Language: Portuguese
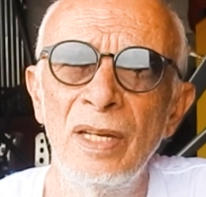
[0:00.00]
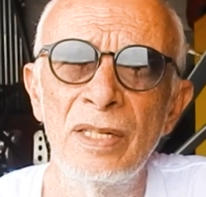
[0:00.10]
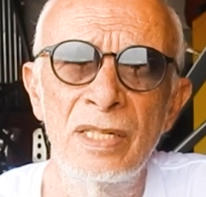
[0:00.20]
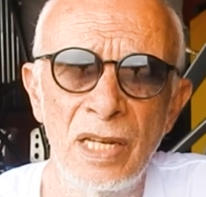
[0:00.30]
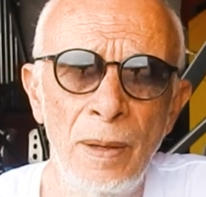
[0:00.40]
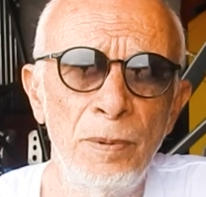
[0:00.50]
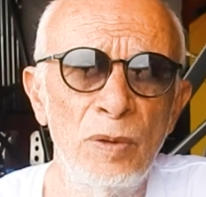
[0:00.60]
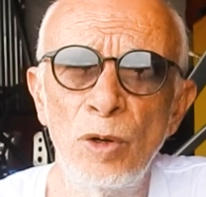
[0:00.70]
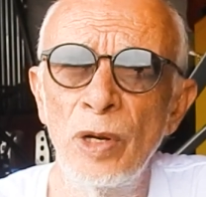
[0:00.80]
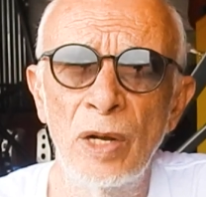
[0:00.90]
E sempre
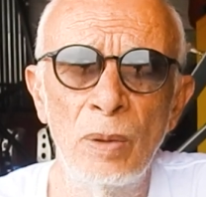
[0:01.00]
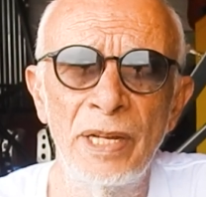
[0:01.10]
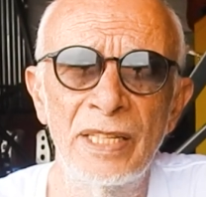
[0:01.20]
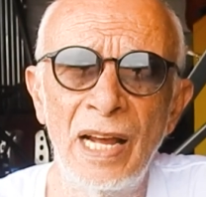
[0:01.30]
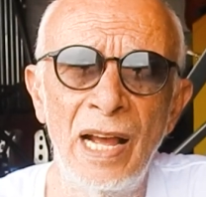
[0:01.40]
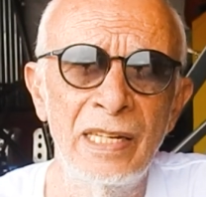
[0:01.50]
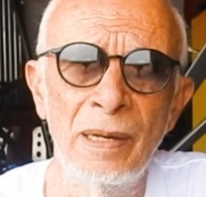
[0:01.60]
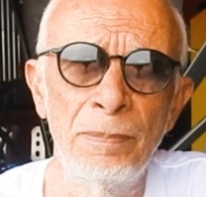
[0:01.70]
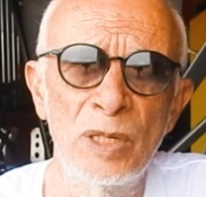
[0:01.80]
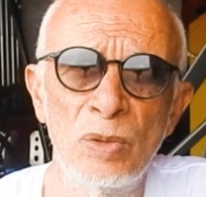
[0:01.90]
eu vou recomendar
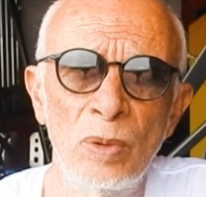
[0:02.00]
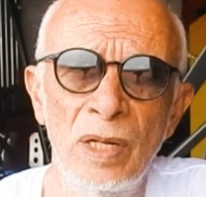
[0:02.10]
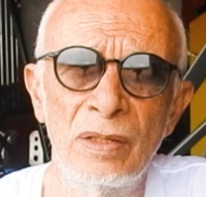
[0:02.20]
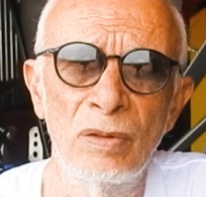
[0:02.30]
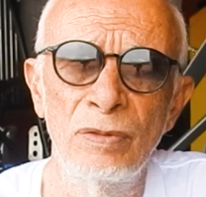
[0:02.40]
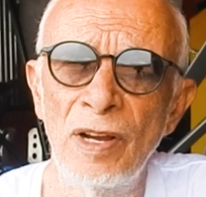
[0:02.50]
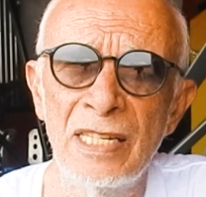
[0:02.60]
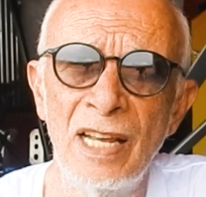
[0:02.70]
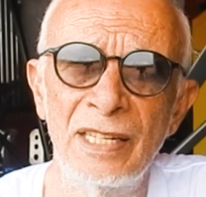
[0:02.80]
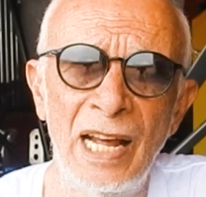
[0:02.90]
que a pessoa não
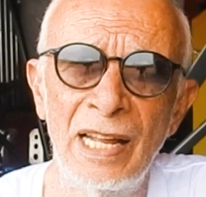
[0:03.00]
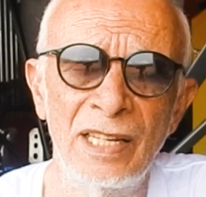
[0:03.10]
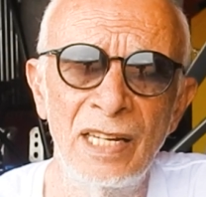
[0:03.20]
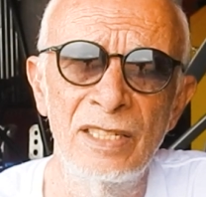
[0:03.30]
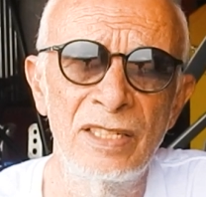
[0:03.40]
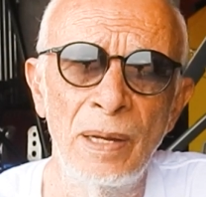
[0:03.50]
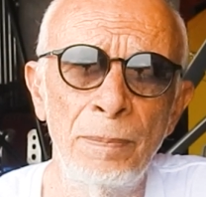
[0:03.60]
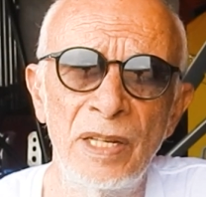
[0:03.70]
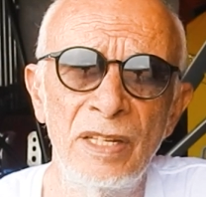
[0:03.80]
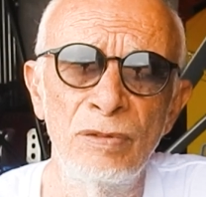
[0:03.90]
faça nada antes de
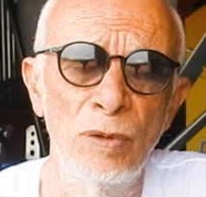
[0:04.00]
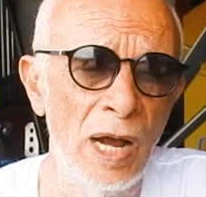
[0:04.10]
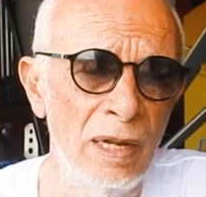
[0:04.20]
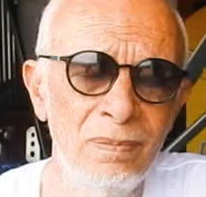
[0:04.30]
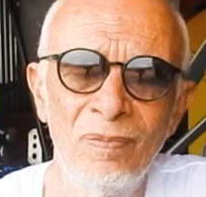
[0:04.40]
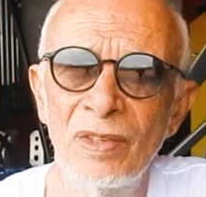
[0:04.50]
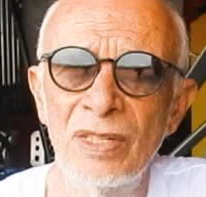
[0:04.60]
aprender a voar.